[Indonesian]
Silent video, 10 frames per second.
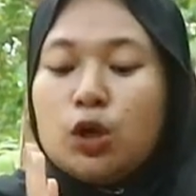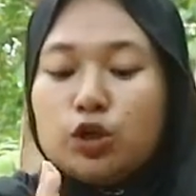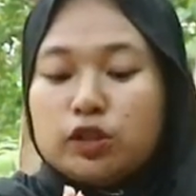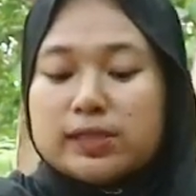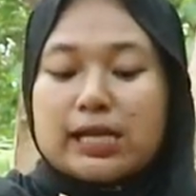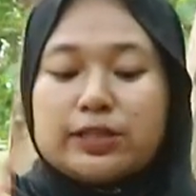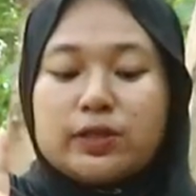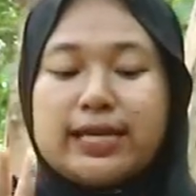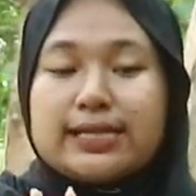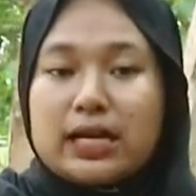untuk
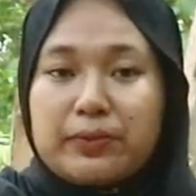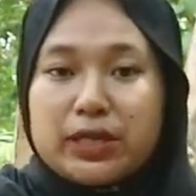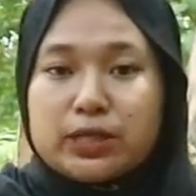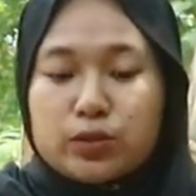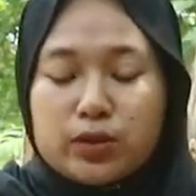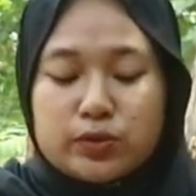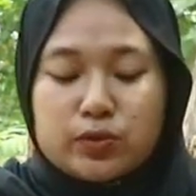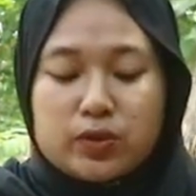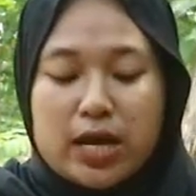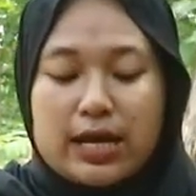selanjutnya senapannya juga
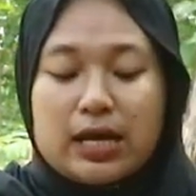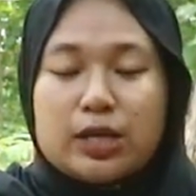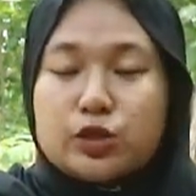sudah